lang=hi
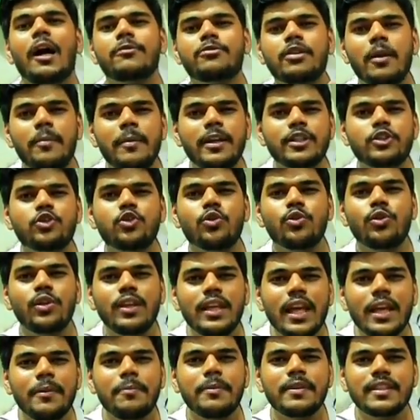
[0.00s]
अब सर बेचने को तो
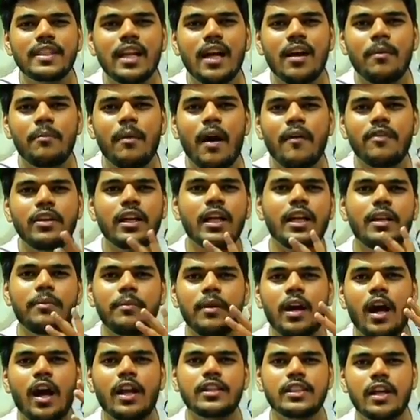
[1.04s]
यही पीस ना महावीर गली
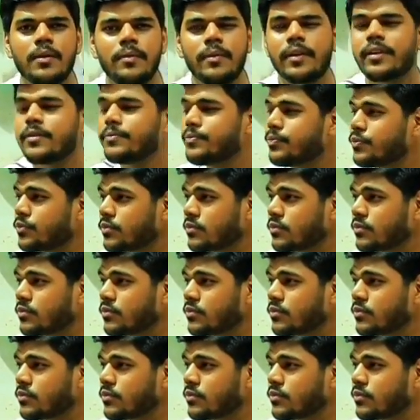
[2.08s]
में हर जगह में